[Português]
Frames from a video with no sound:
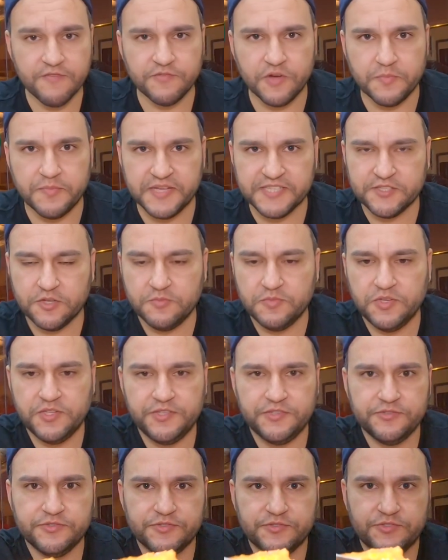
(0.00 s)
Vamos passar um
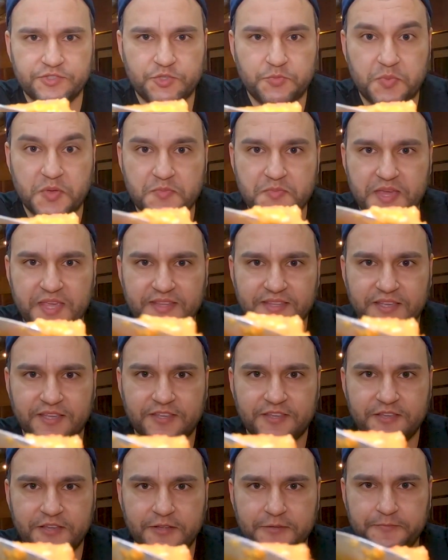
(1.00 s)
molinho de pimenta
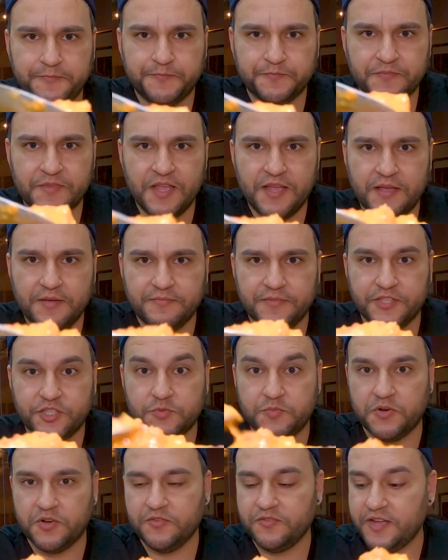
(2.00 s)
aqui, ó. Pra
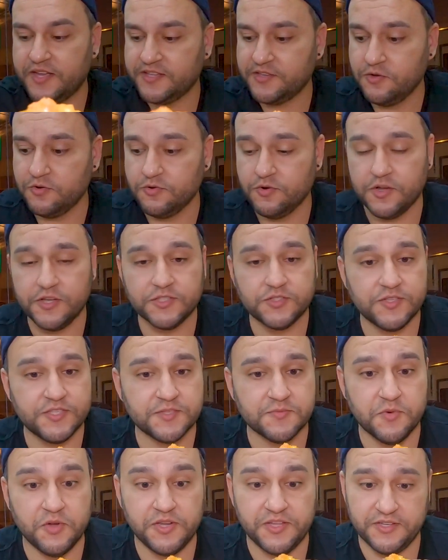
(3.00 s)
gente provar que eu gosto.
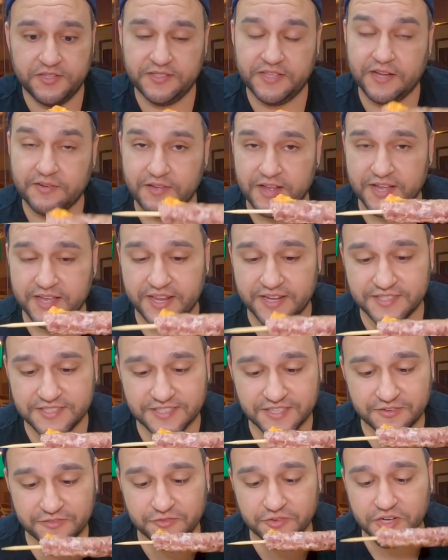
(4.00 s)
Esse molinho que tá com a cara de
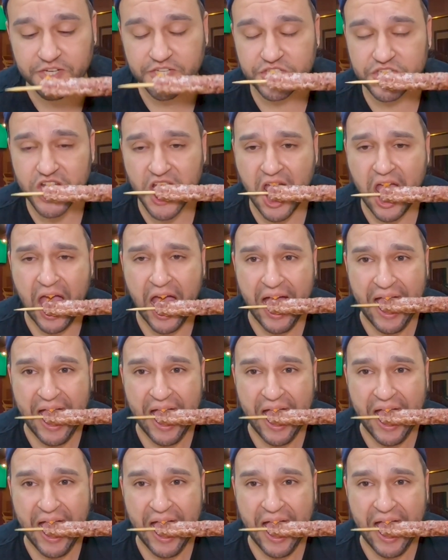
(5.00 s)
ser forte, hein?